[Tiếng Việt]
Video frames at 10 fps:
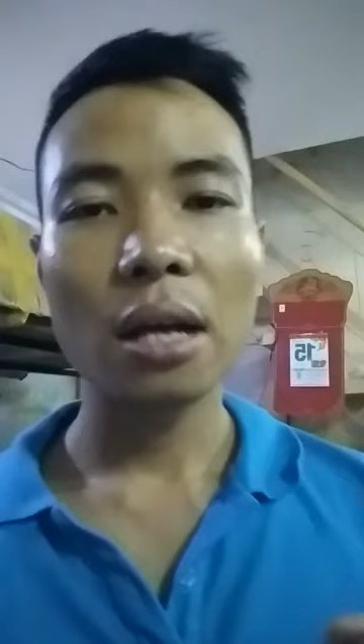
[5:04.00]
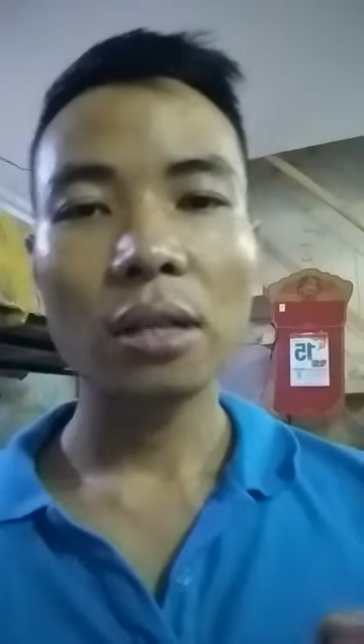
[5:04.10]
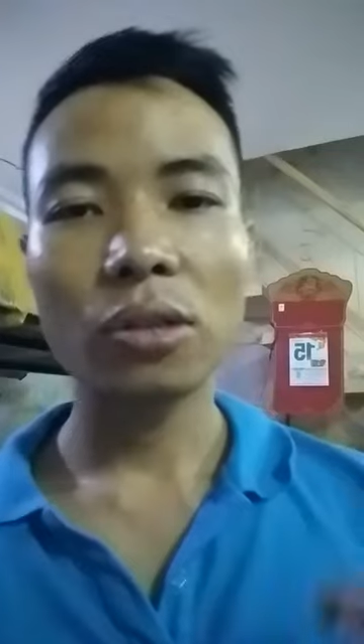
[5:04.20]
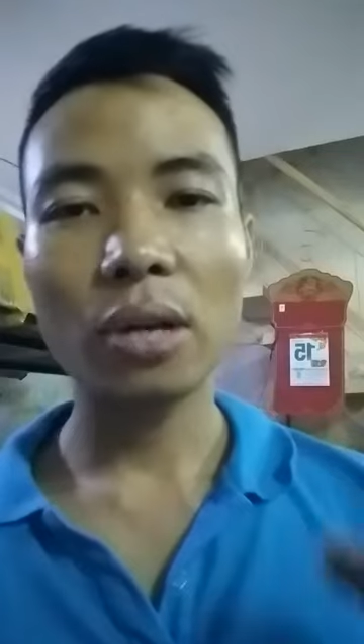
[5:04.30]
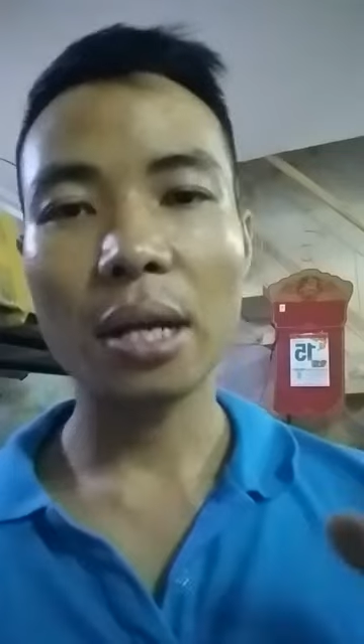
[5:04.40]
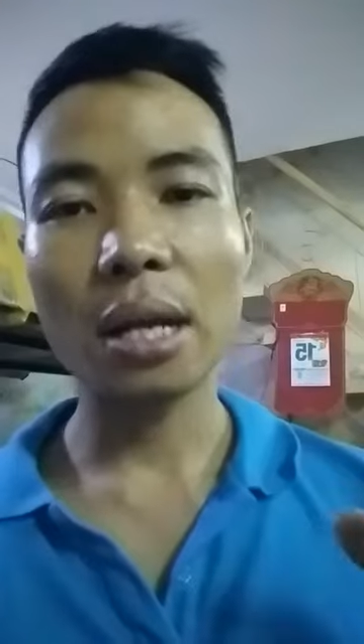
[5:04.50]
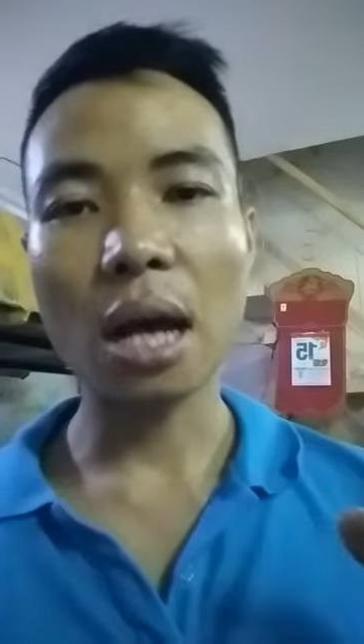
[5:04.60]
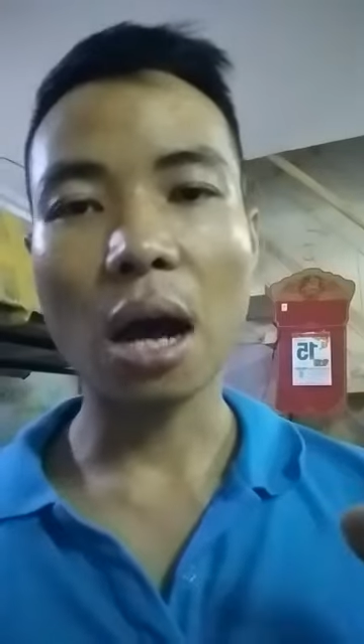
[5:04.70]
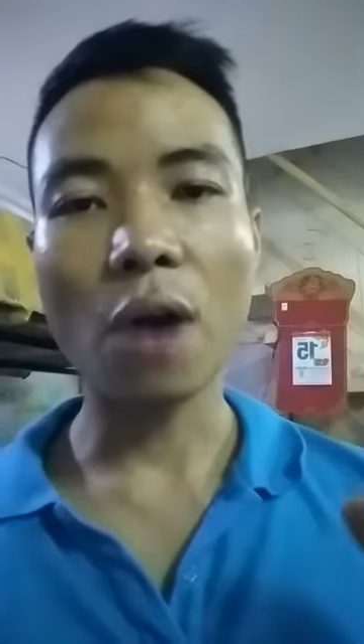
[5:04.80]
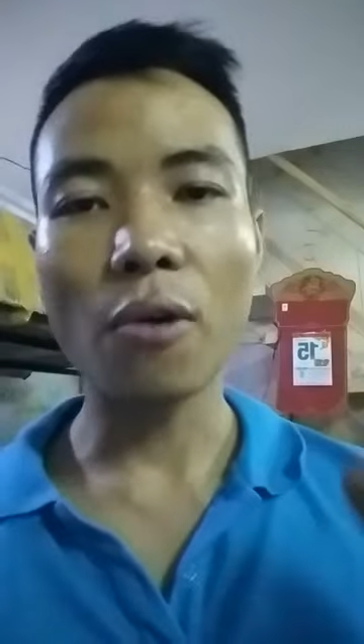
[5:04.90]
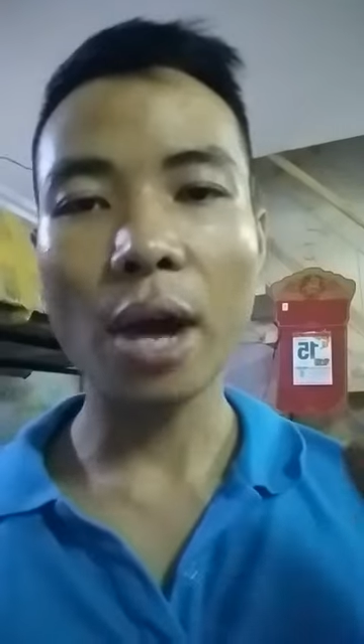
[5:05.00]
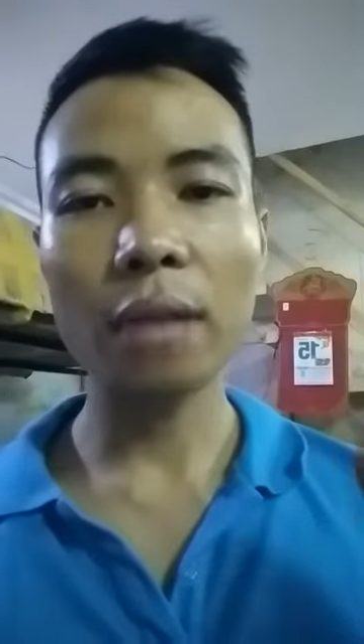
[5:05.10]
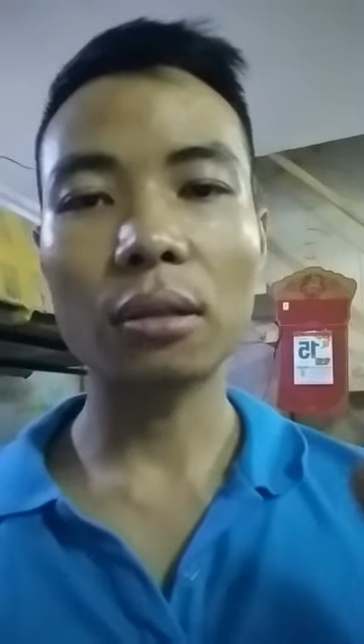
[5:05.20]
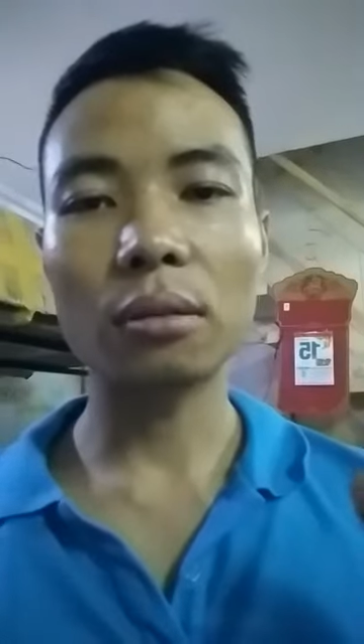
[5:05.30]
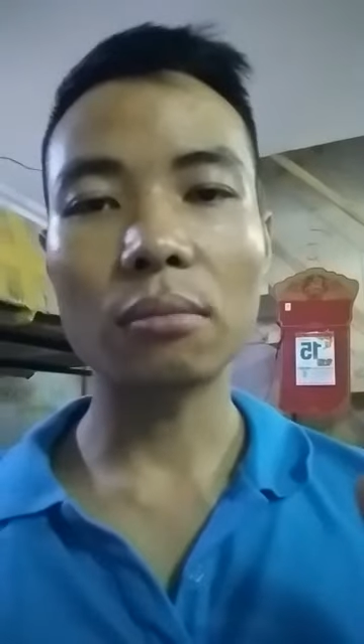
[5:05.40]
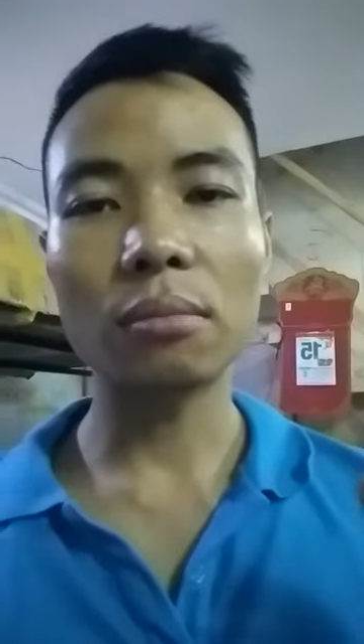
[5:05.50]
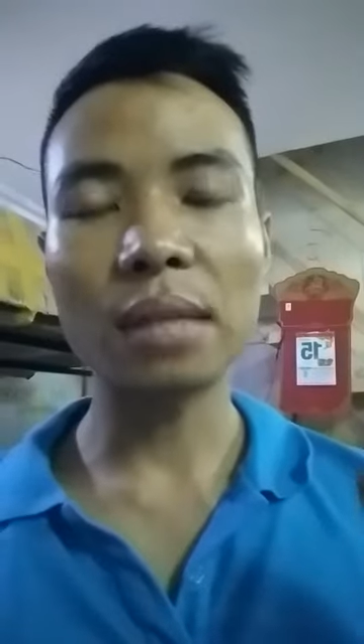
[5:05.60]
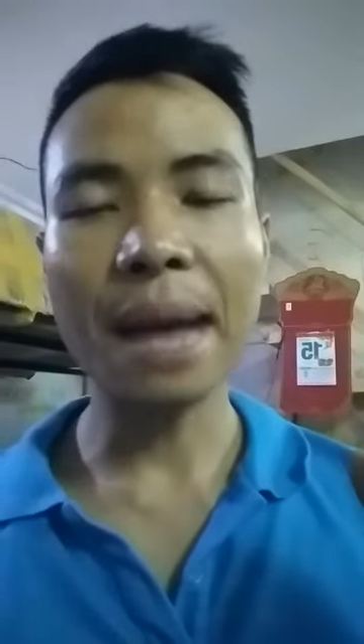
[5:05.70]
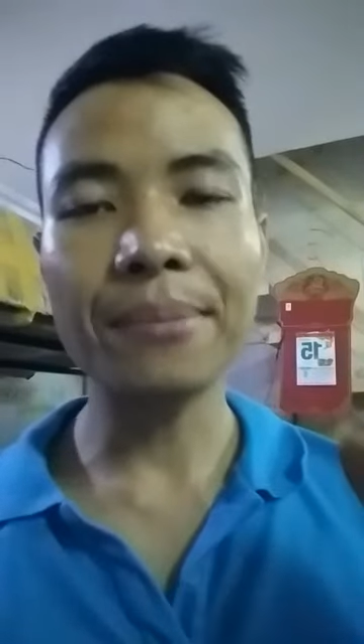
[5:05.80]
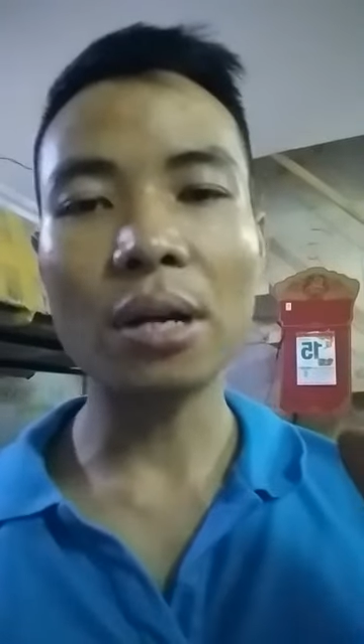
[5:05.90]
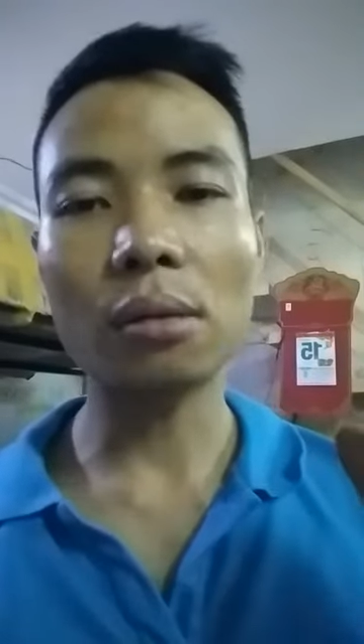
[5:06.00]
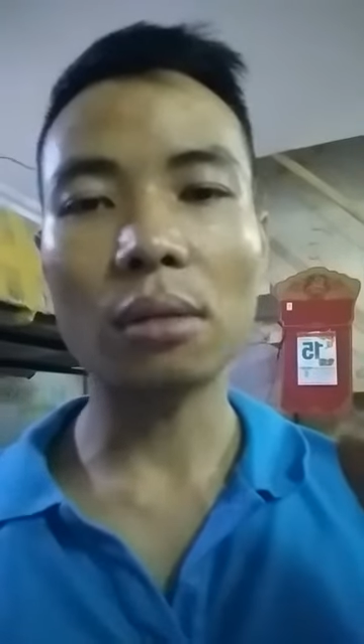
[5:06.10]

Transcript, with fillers: cho nên là hầu hết ráp được